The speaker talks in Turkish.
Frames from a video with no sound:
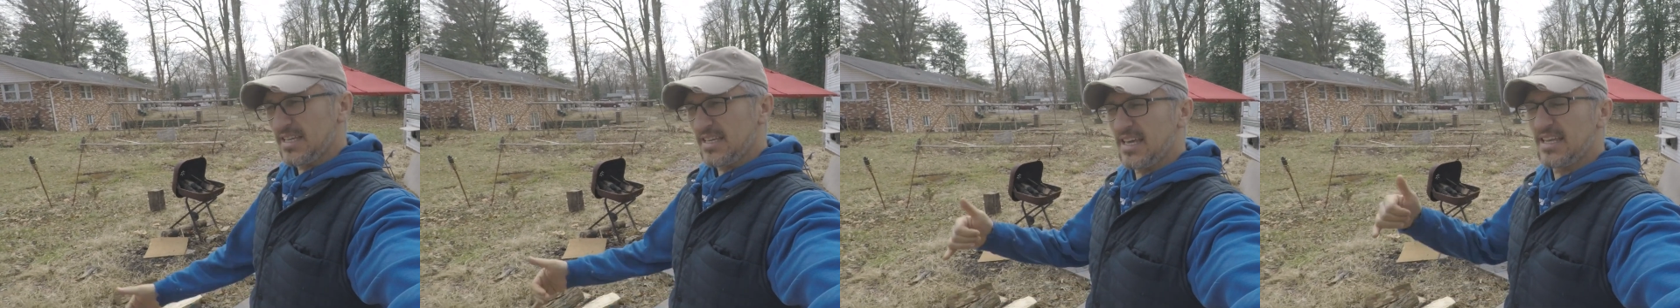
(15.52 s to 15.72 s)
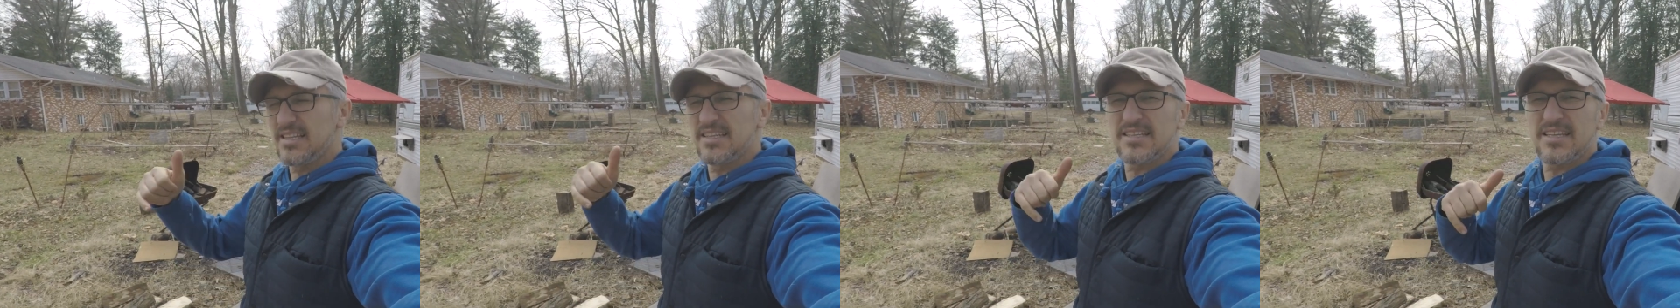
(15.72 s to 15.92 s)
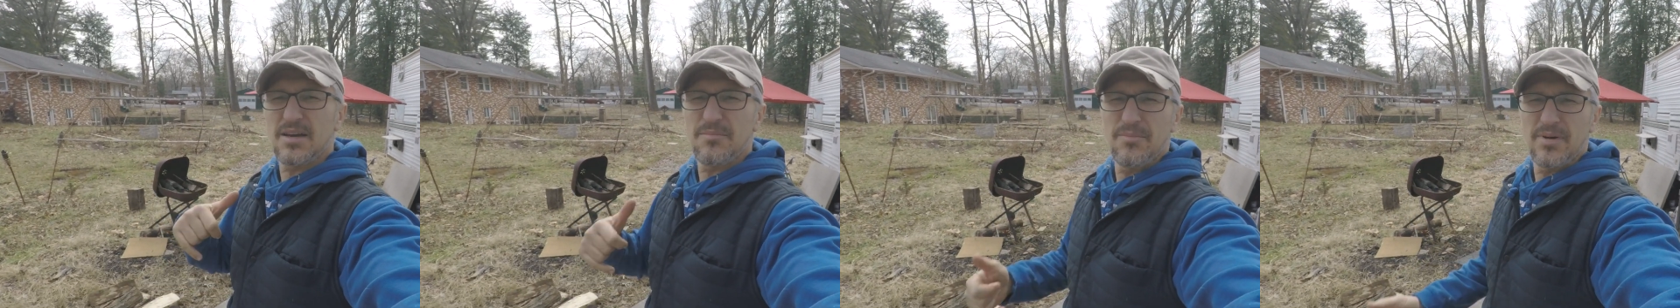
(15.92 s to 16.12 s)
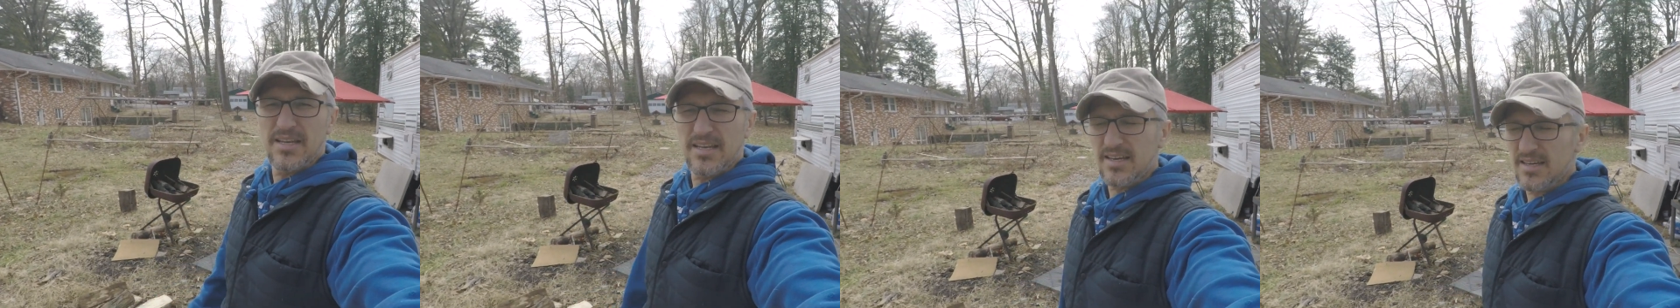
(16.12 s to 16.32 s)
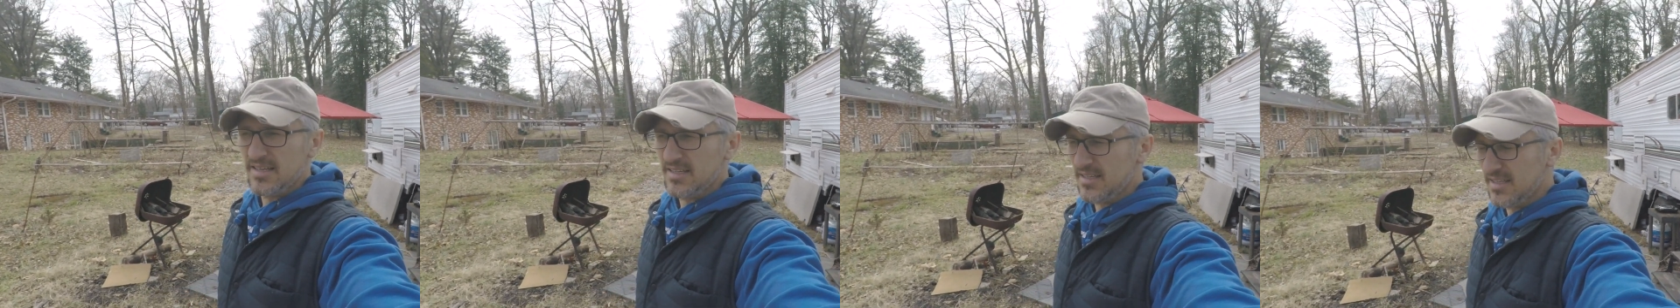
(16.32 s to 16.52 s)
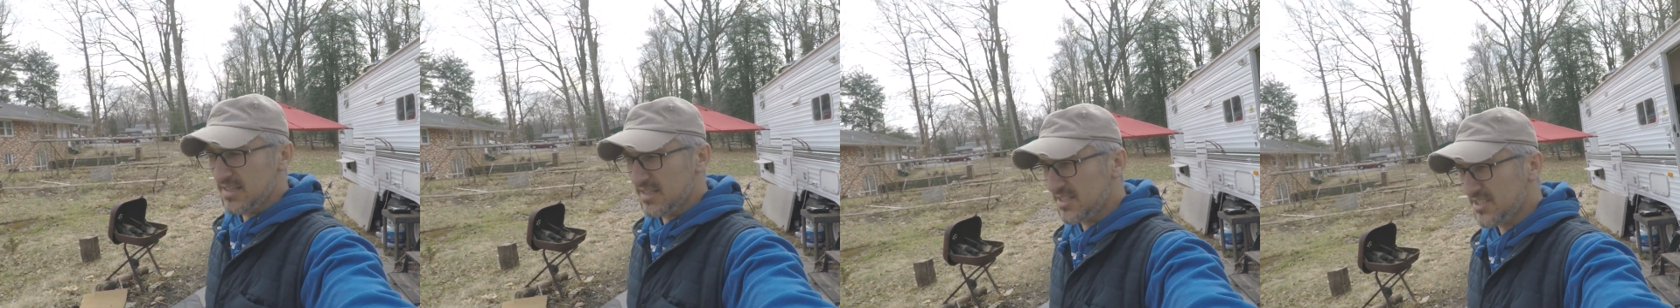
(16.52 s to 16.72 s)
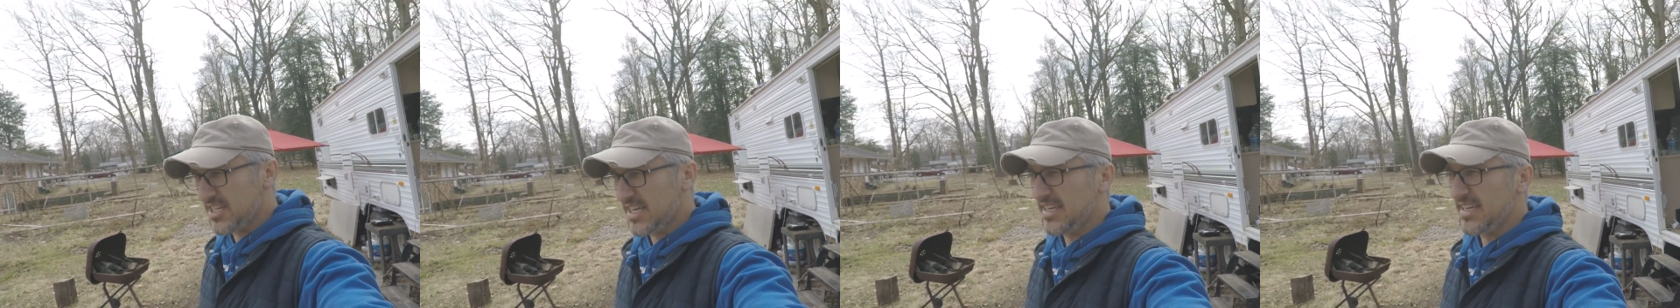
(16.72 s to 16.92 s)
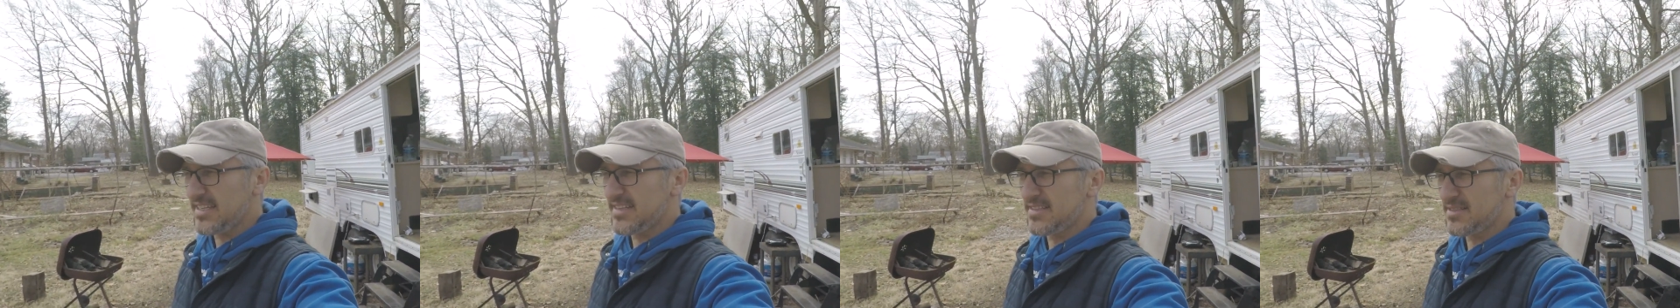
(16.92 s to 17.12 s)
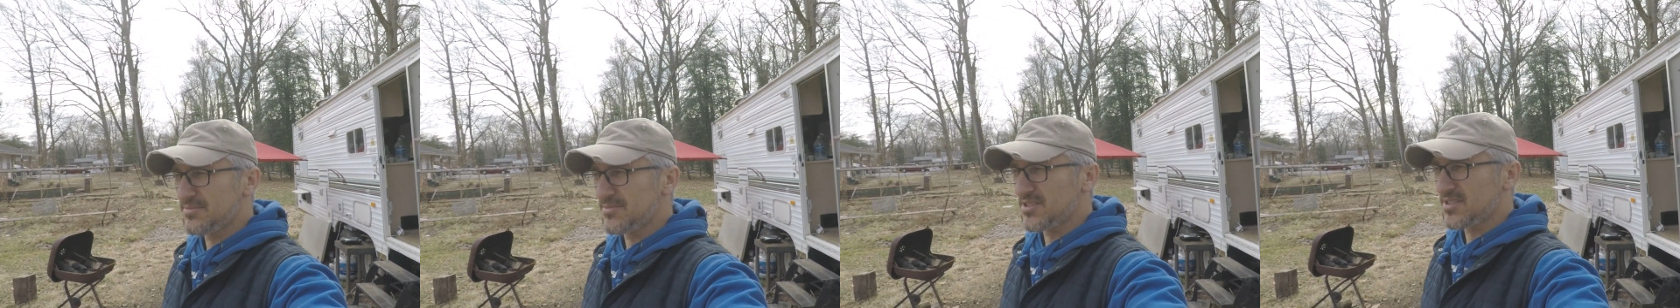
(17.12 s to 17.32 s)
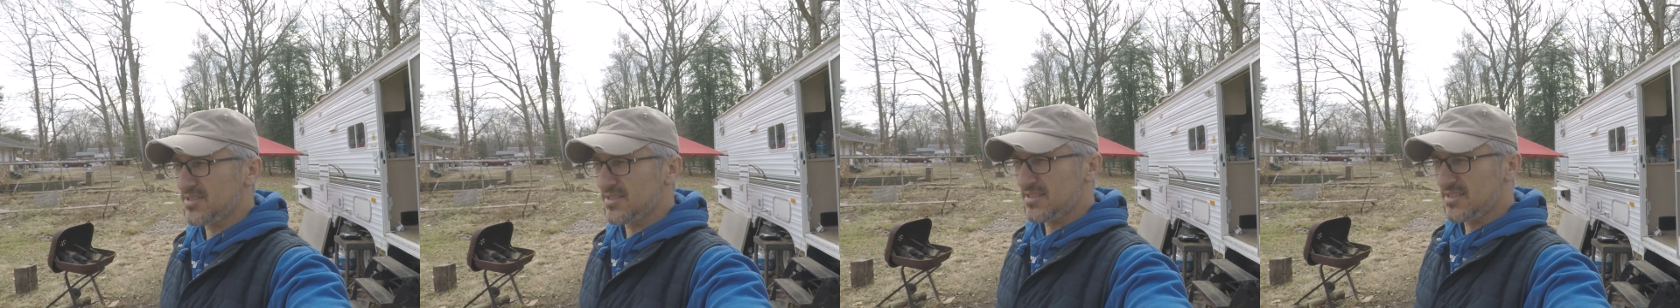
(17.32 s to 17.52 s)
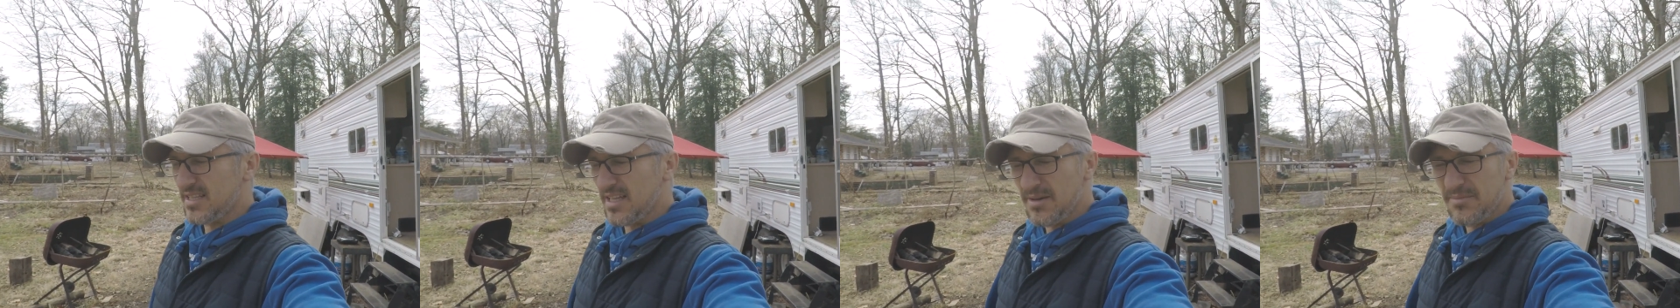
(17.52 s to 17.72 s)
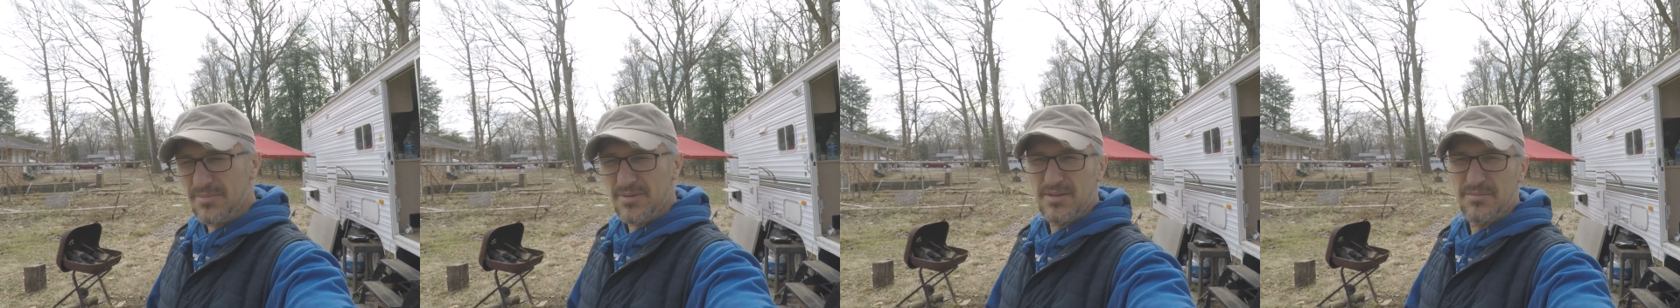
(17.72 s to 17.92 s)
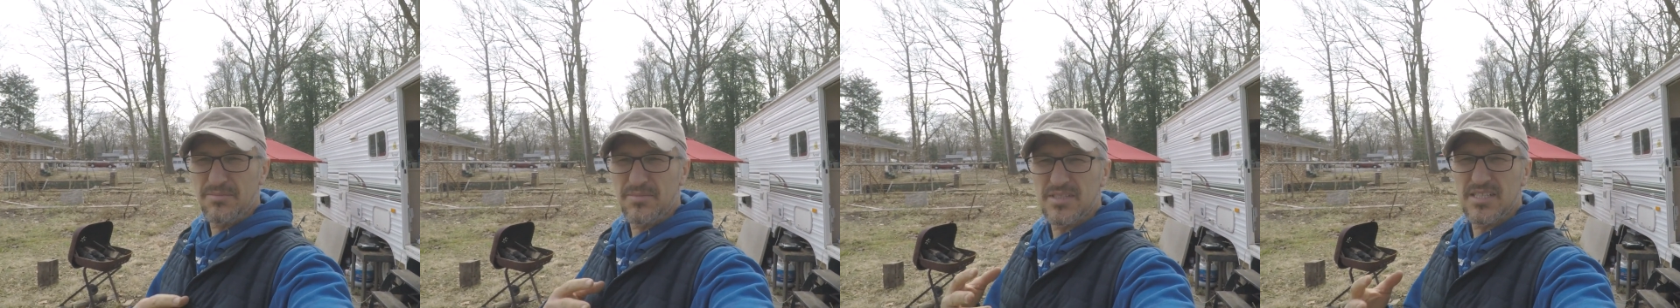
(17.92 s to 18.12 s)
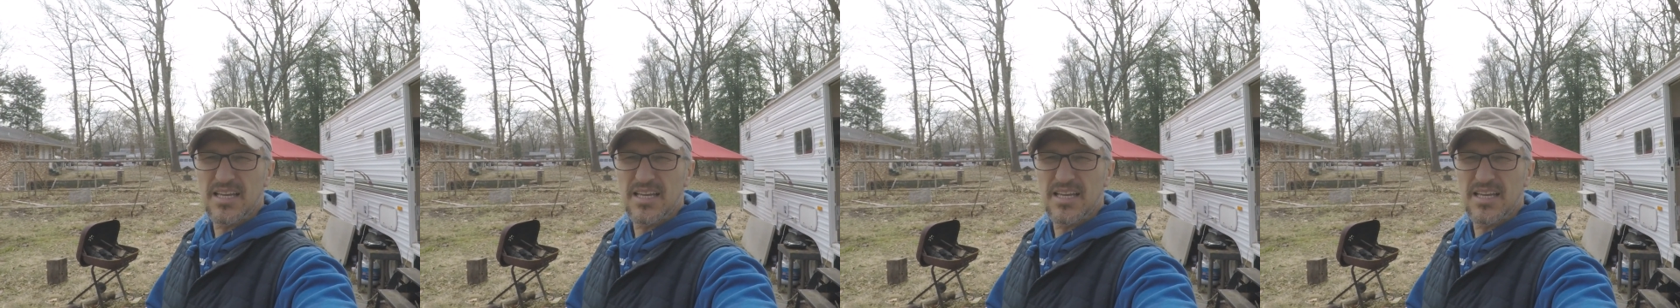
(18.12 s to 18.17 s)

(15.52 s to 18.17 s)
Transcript: gelirken bana şey getirmiş işte bir,